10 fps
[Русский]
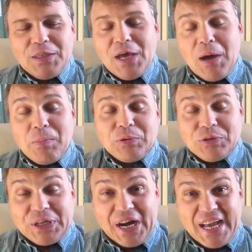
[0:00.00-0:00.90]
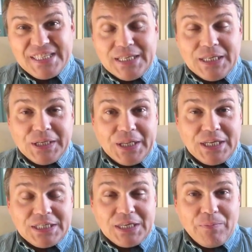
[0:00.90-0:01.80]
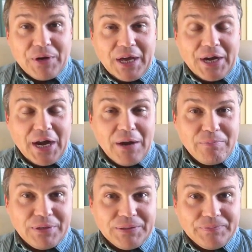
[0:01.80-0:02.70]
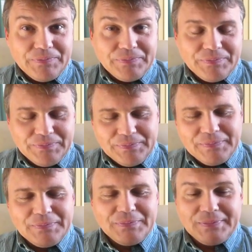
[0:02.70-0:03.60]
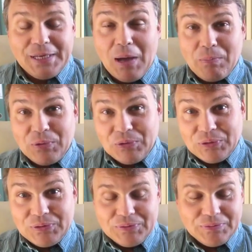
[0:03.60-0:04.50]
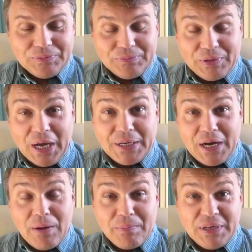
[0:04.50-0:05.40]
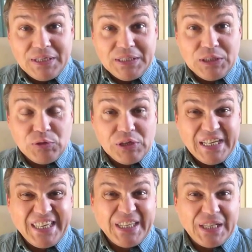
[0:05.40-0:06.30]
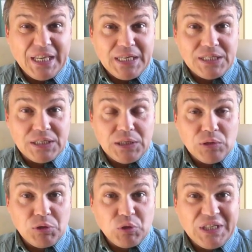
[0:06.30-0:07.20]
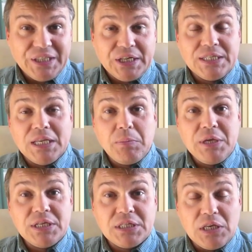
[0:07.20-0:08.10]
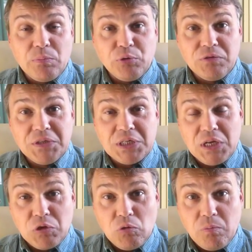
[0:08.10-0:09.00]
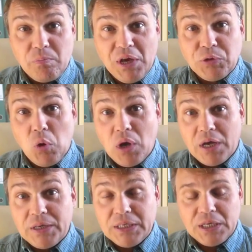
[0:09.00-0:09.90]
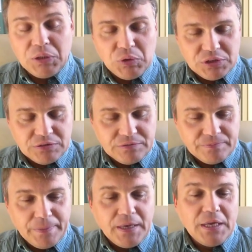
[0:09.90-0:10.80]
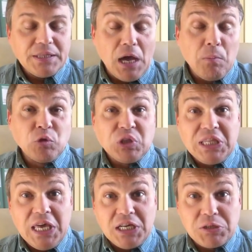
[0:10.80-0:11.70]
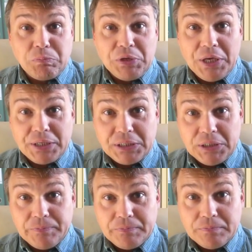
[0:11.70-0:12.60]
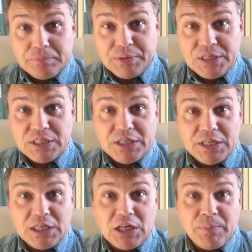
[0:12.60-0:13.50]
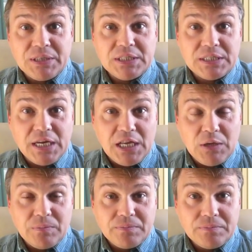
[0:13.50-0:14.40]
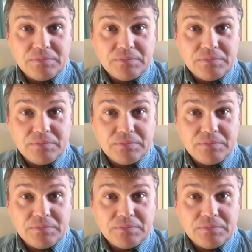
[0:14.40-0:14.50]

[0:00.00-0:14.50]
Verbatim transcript: Там будут разные гидрологические программы, там будут программы не только гидрологические, но еще гидродинамические по движению потока и наносов. Там будут эксперты по инженерно-гидрометодосканиям.